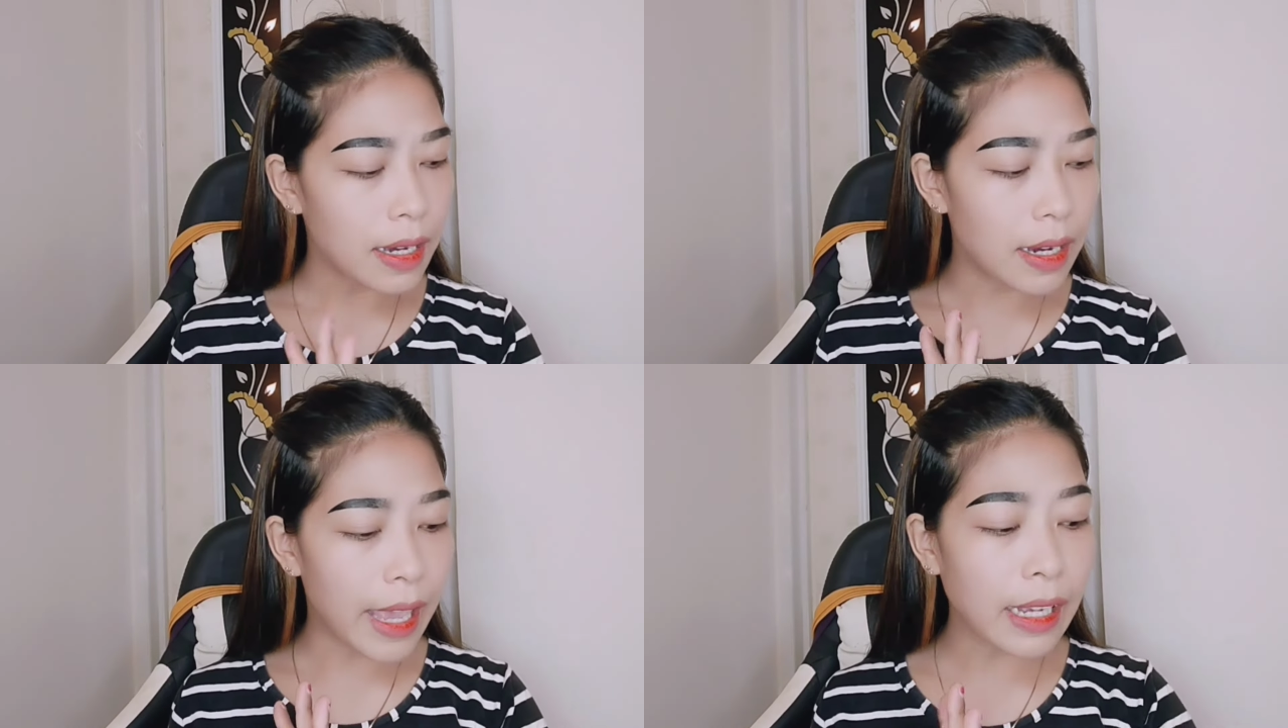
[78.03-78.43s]

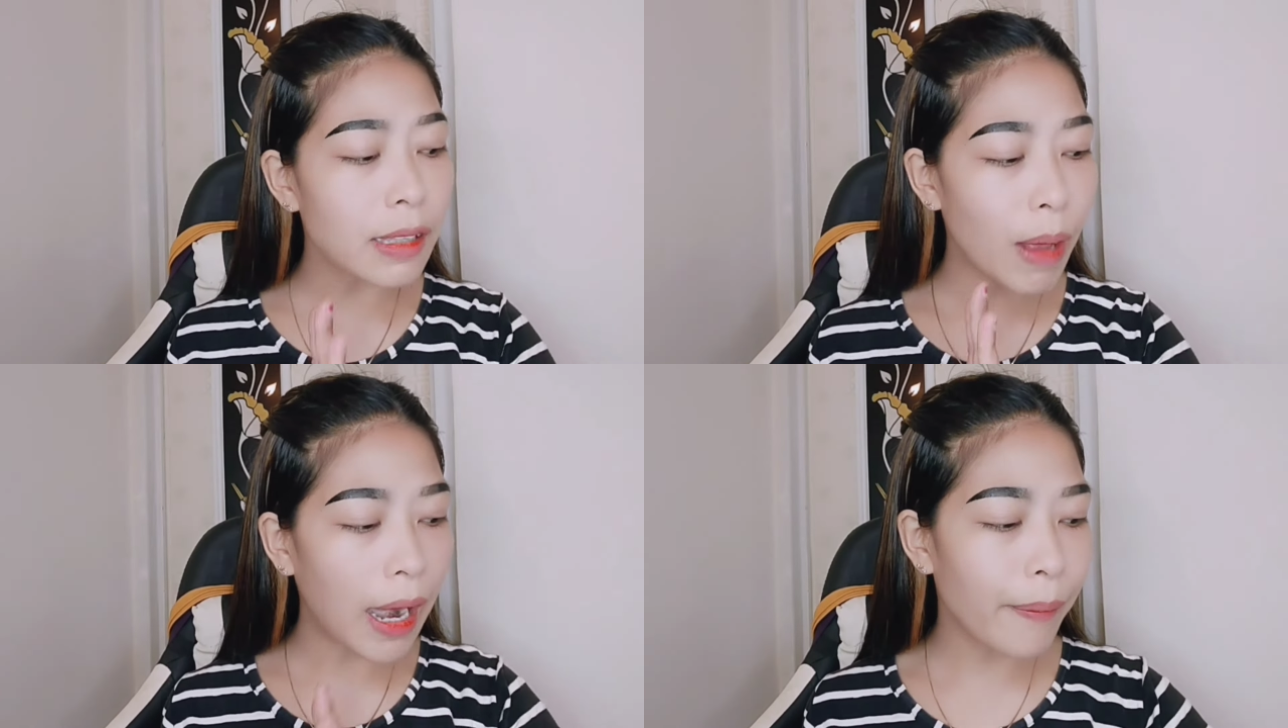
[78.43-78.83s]
uh, yang
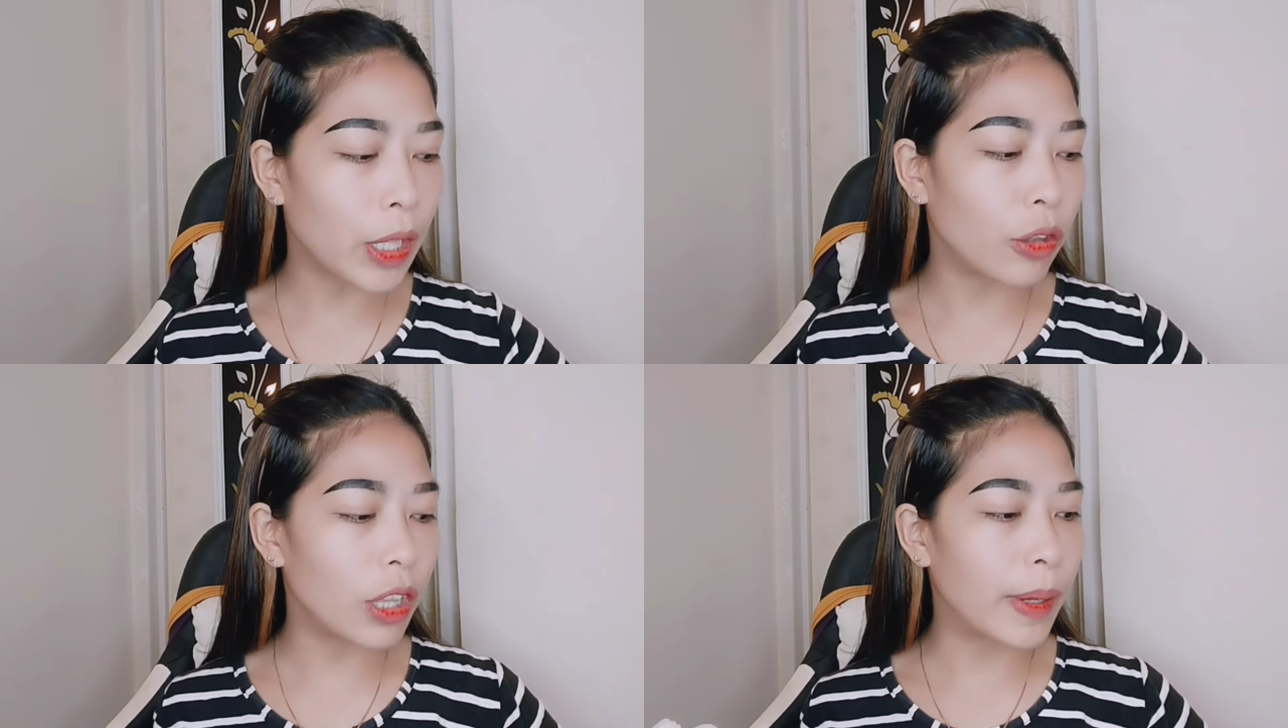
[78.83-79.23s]
semalam
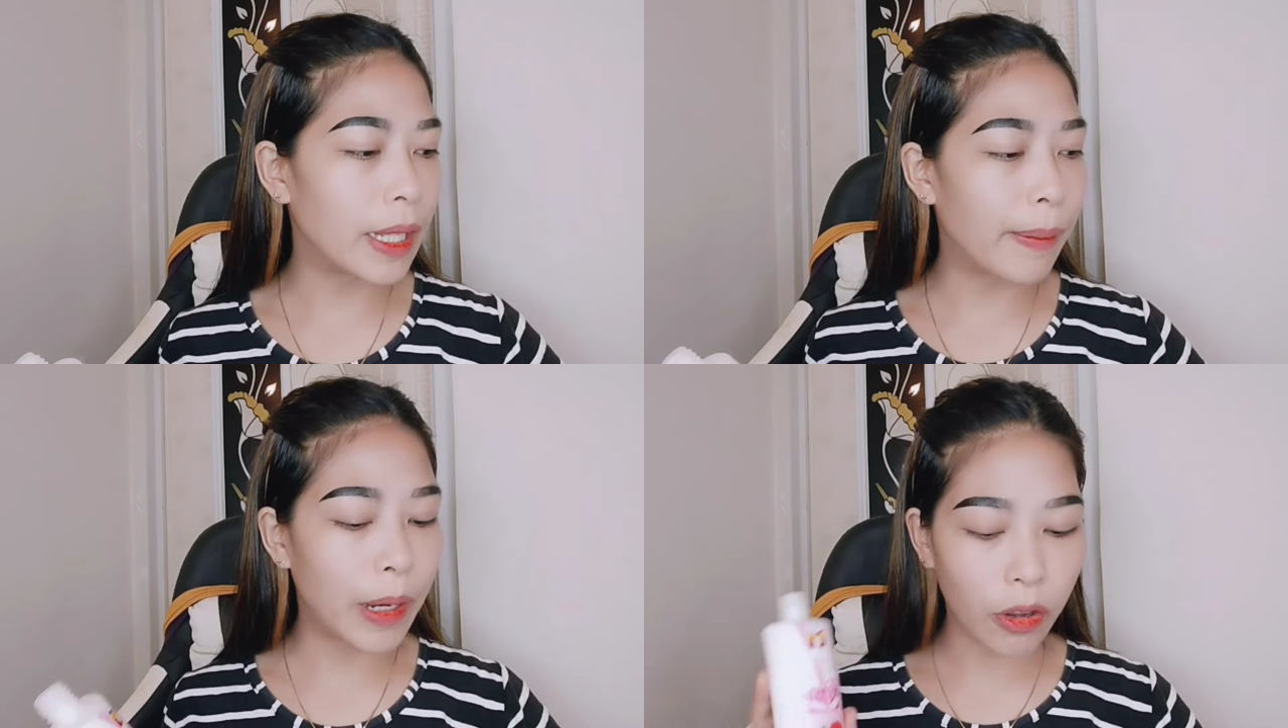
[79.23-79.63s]
gitu
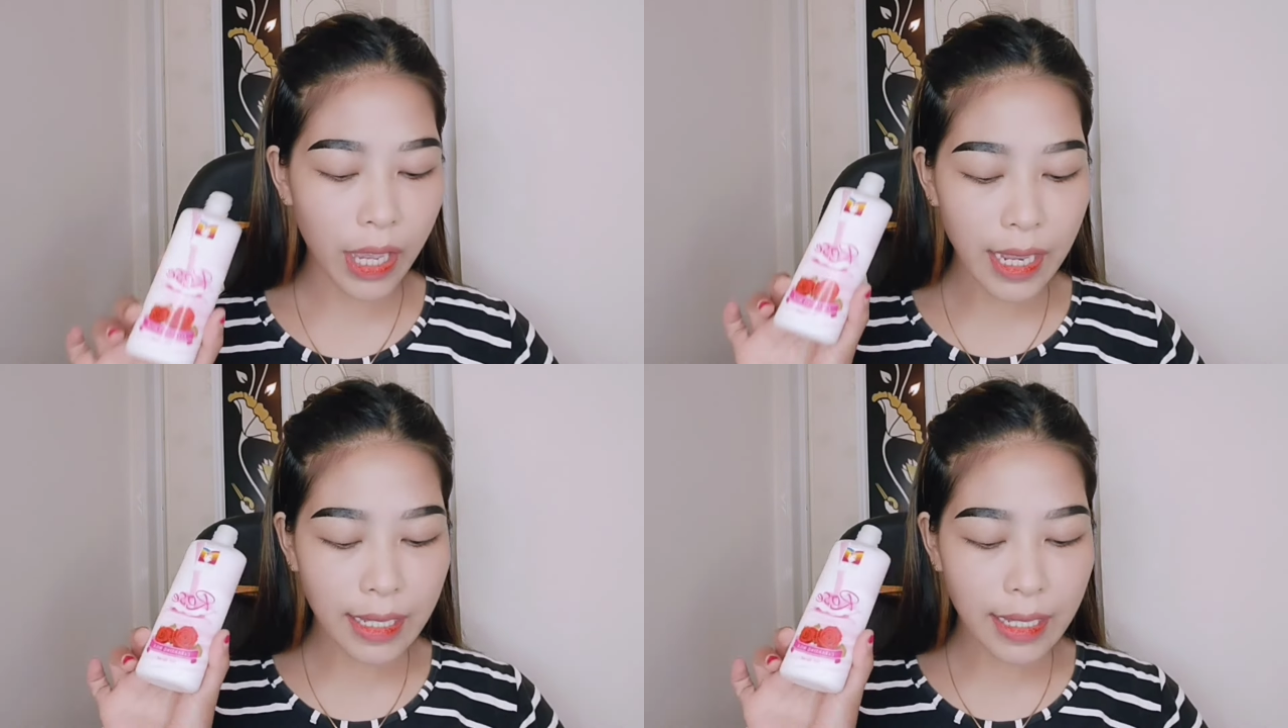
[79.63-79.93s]
teman-teman. Oke, okay?